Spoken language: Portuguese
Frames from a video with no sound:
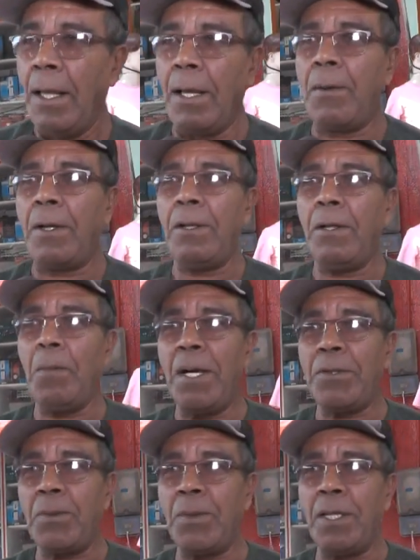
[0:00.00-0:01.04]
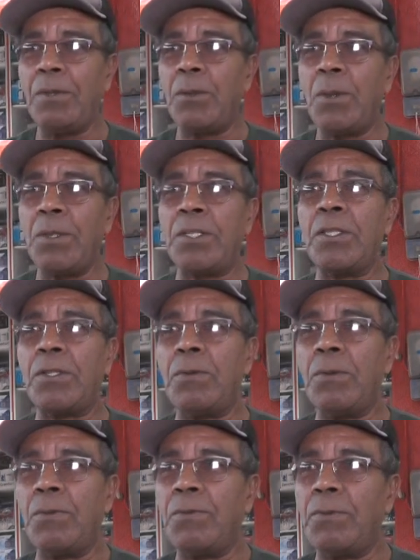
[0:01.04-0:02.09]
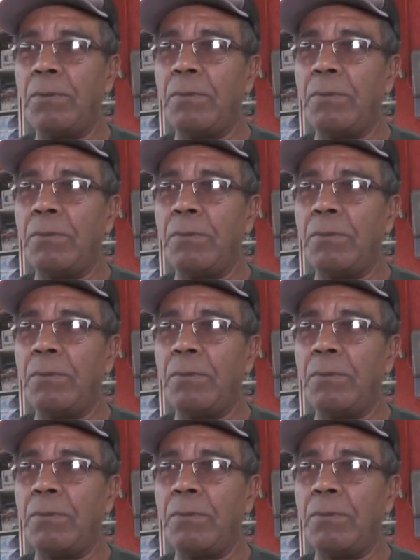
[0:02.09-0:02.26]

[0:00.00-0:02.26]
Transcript: Agora, não machucando todos que são.